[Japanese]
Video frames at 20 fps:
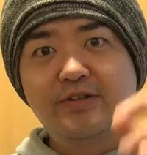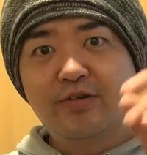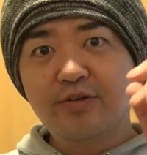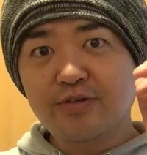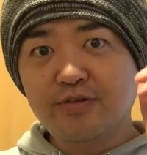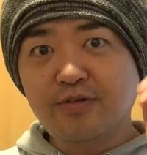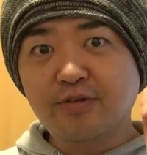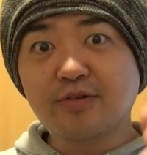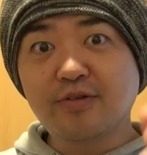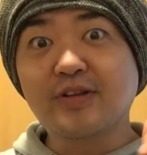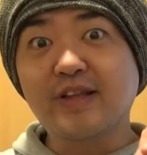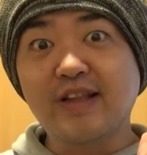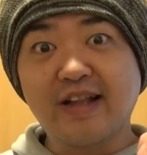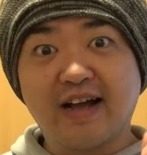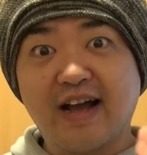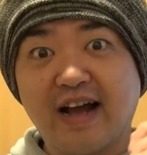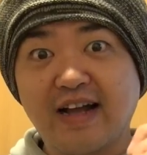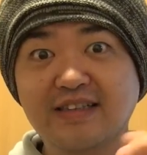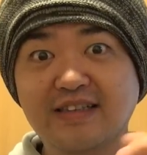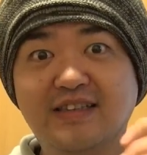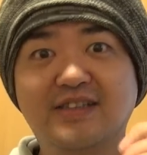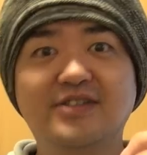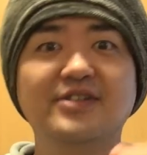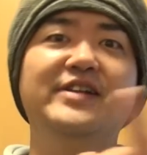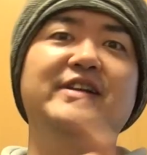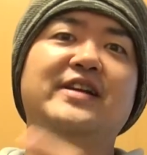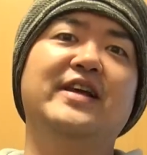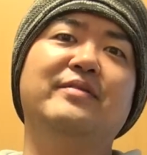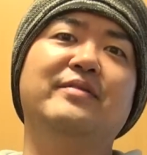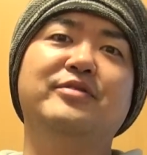ということでね、がっつ
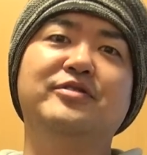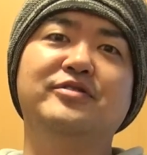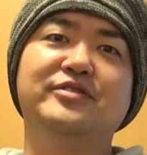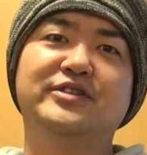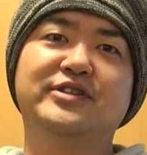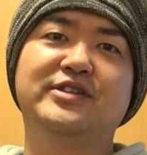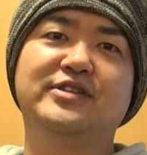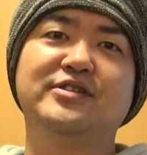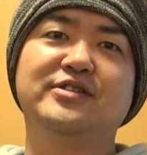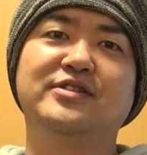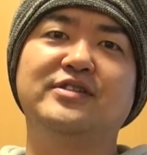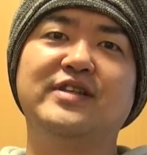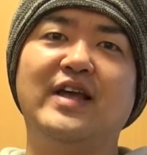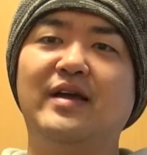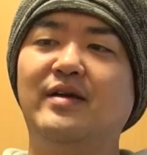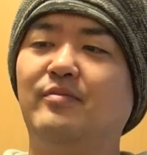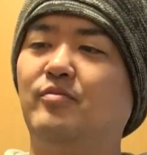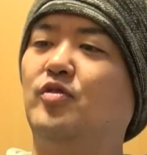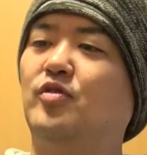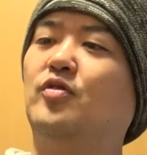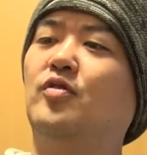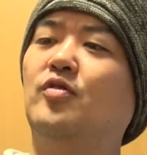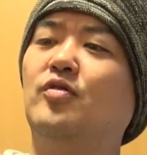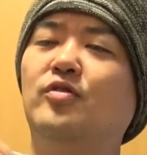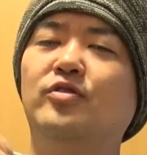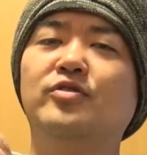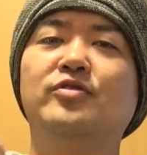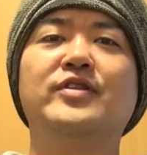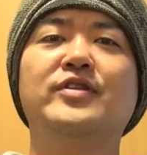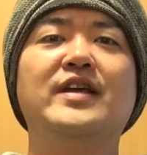りレビューしつつね、もう
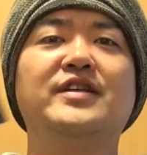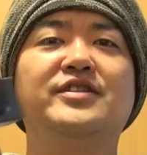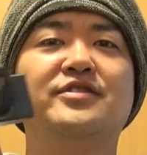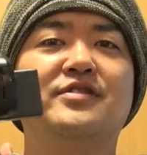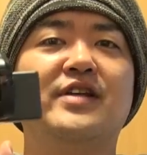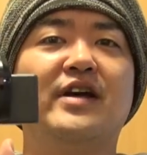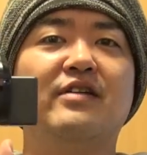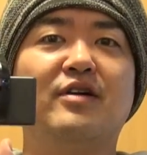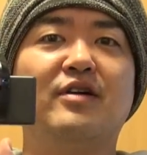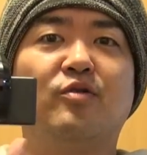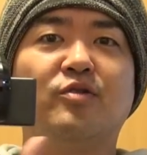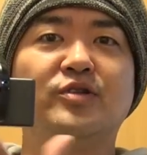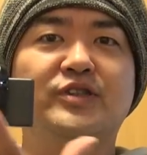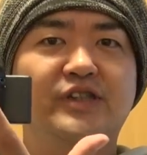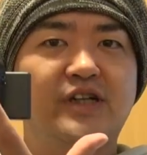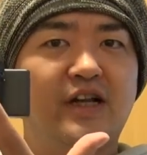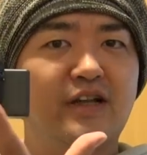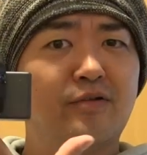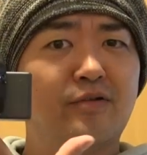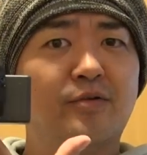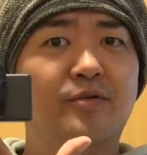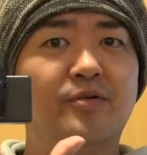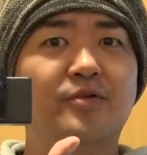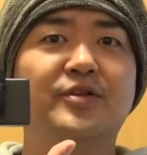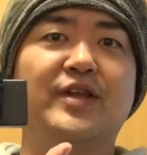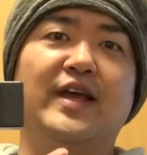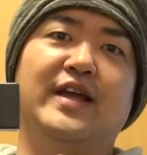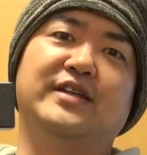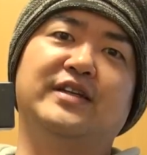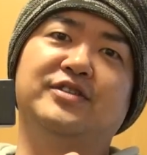今後のね、取材はこちらの
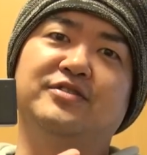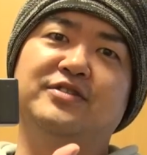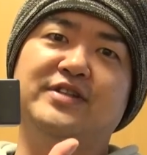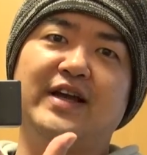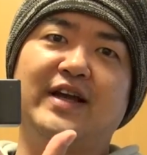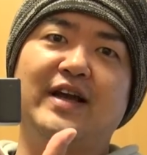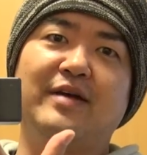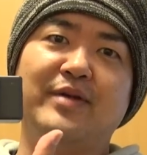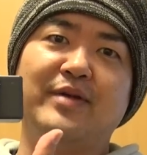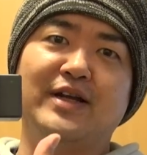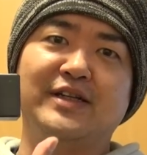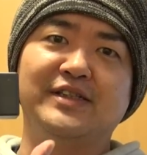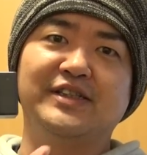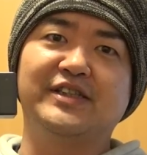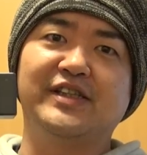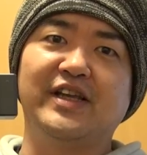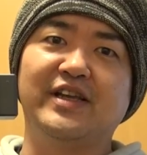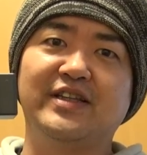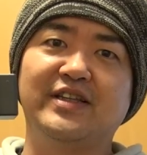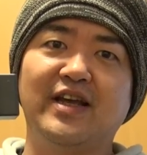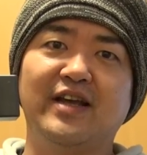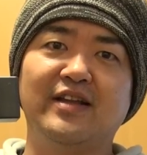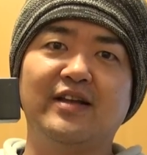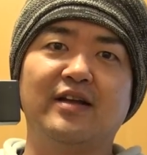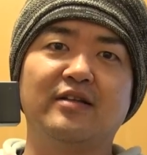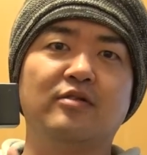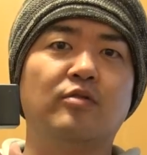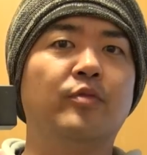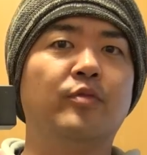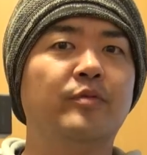方で取材カメラにしていきたい
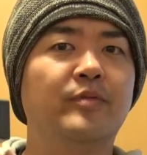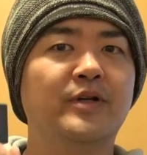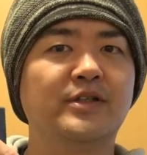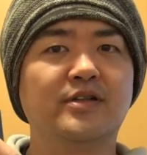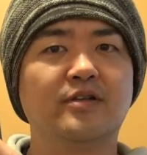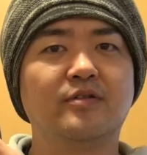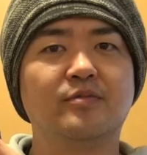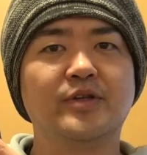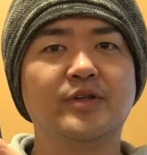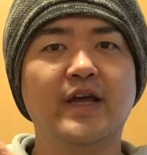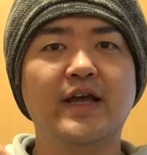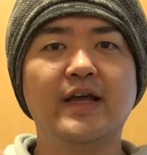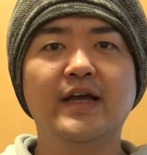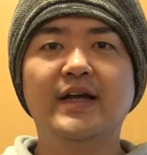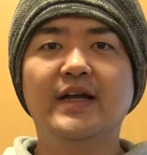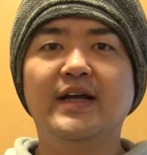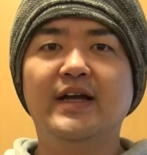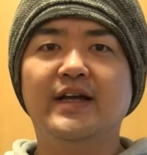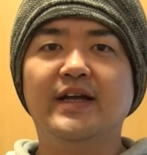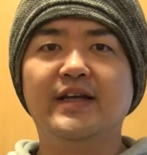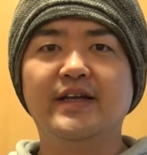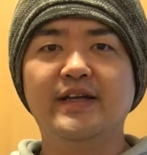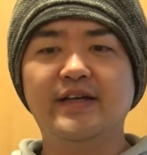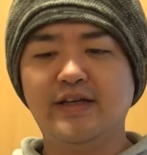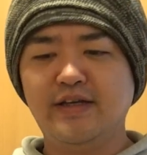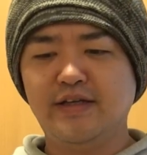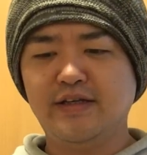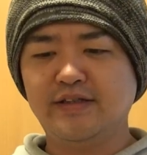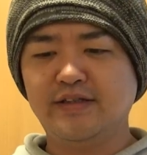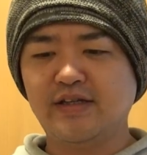なと思いますけどもね。
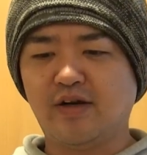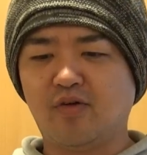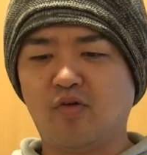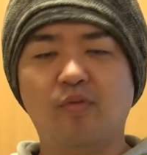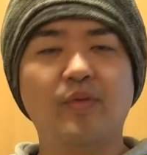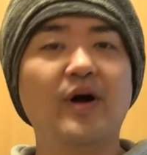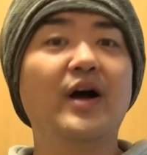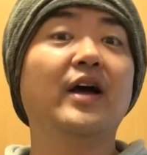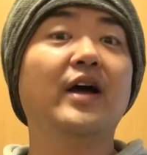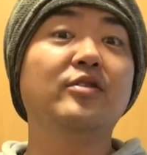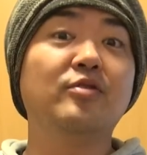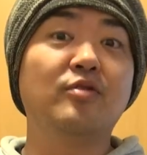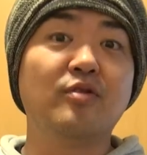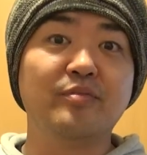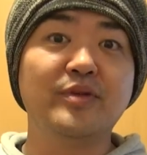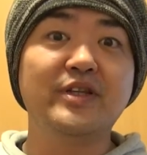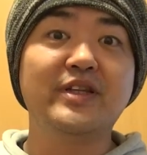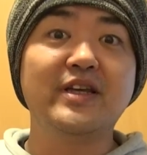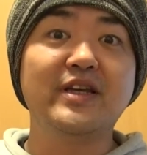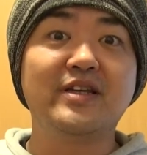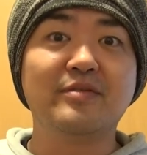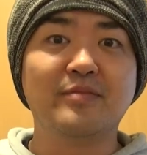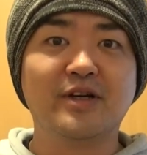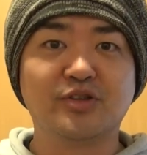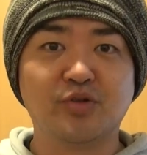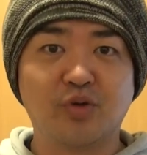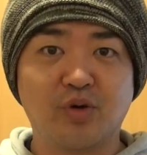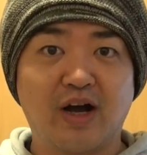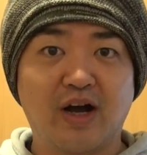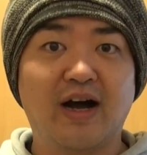えー、じゃあ細かいところ見ていきま
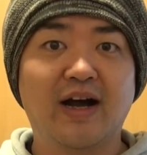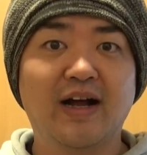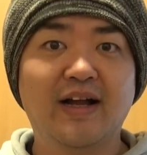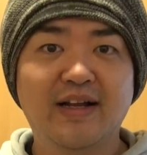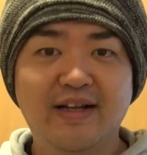しょうか。